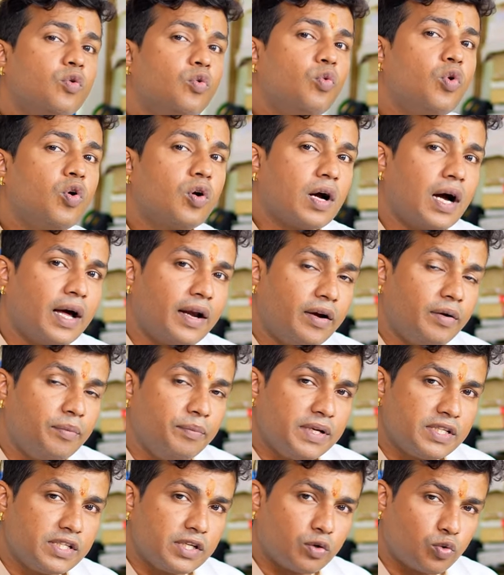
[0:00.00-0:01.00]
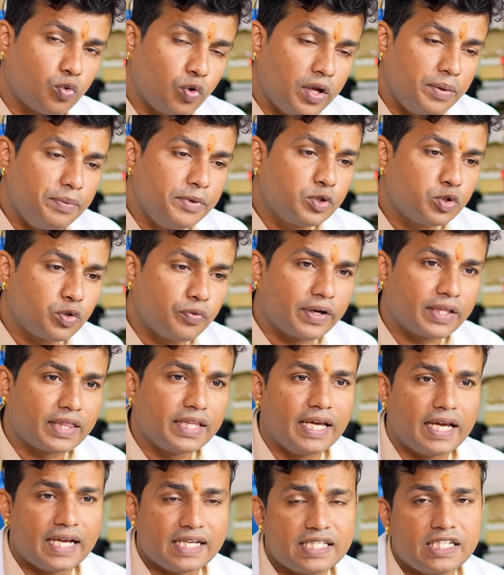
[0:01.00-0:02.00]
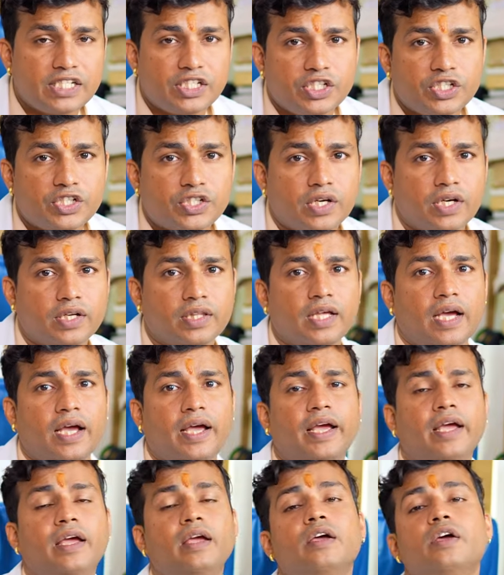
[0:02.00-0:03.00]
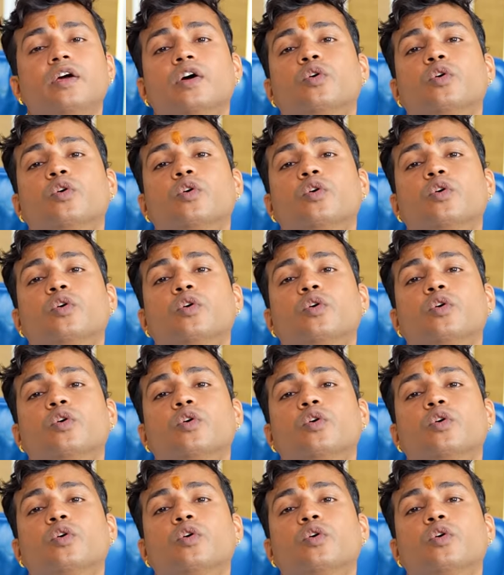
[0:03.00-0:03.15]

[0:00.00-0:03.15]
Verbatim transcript: वो कारण में से कोई भी जो व्यक्ति ऐसी चीज़ करता है